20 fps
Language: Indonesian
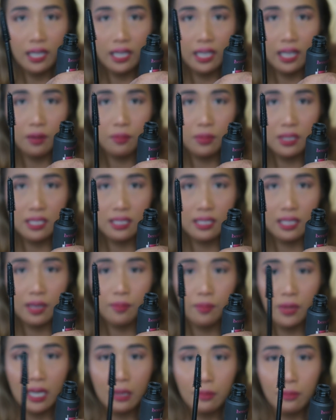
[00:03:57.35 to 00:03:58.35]
dia lebih
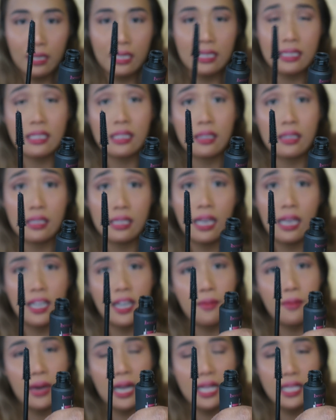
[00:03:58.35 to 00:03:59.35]
slim dan bristlesnya
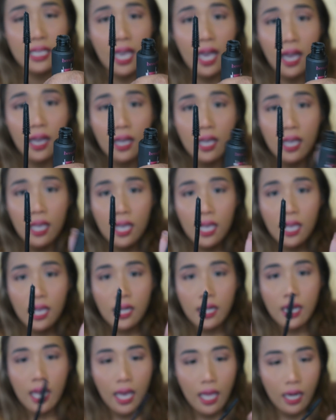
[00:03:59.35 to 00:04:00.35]
ada banyak
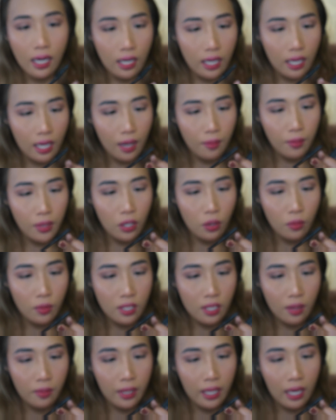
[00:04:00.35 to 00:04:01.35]
dan dia Minyo
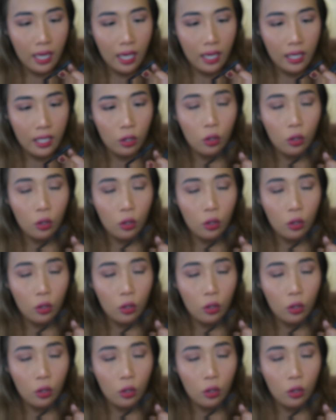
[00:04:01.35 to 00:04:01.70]
bisa bilang